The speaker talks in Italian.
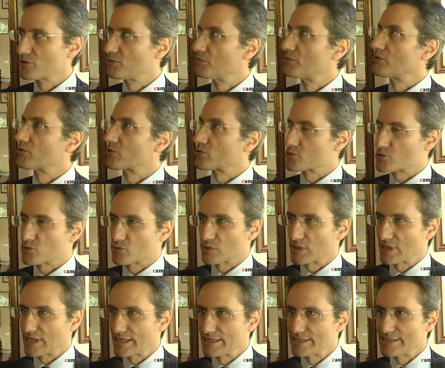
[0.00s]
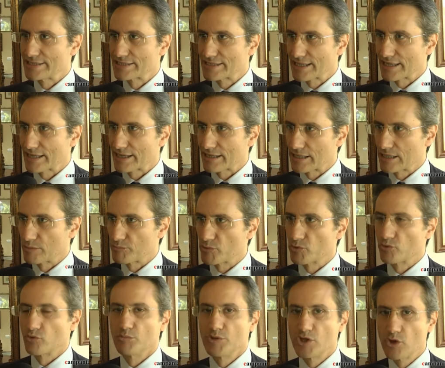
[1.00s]
dobbiamo costruire degli interni più
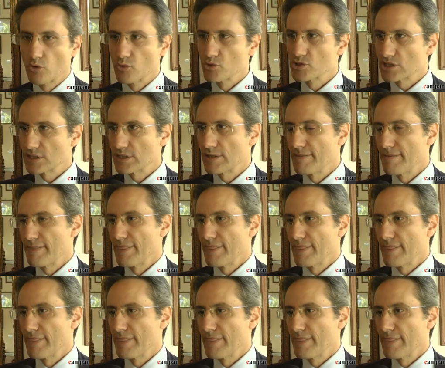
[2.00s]
luminosi